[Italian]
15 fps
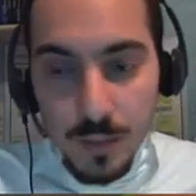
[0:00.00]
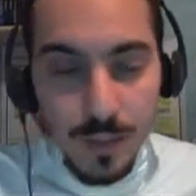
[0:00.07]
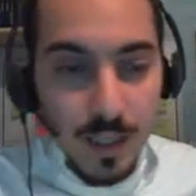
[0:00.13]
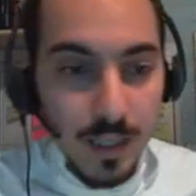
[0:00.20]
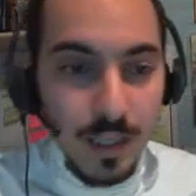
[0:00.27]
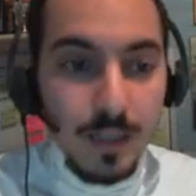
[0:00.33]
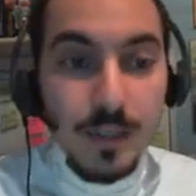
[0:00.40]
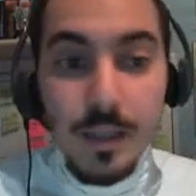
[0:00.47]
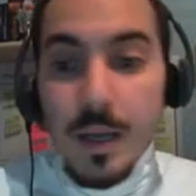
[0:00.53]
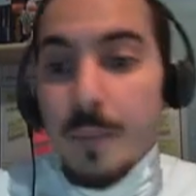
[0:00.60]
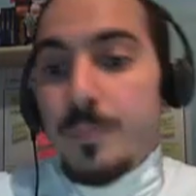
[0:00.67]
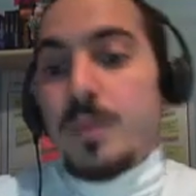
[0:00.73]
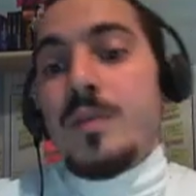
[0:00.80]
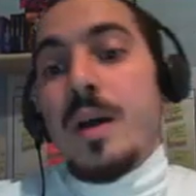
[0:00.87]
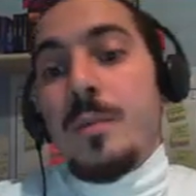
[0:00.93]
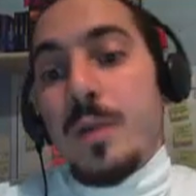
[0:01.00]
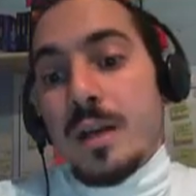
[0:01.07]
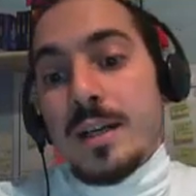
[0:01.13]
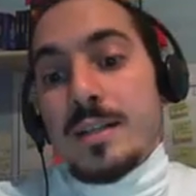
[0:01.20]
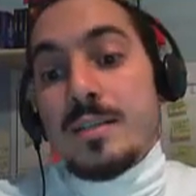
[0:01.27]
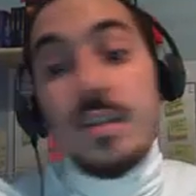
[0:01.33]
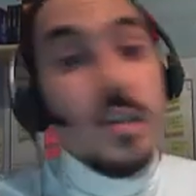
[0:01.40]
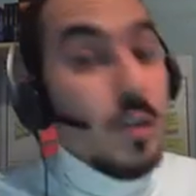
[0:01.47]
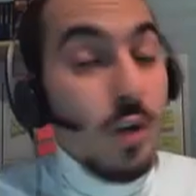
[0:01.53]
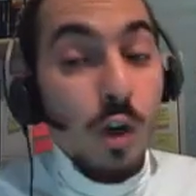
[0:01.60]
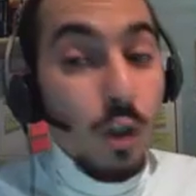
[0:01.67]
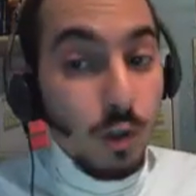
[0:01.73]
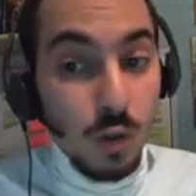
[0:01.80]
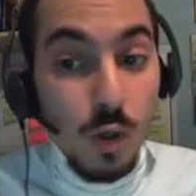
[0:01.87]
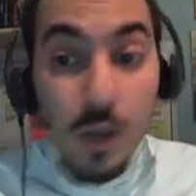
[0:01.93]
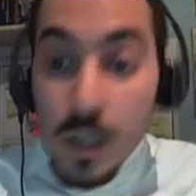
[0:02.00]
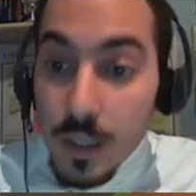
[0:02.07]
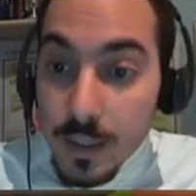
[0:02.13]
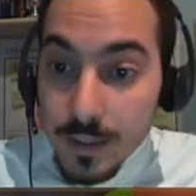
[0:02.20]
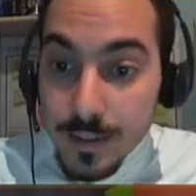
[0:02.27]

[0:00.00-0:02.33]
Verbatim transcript: una minchia. Proviamo ragazzi, non lo so.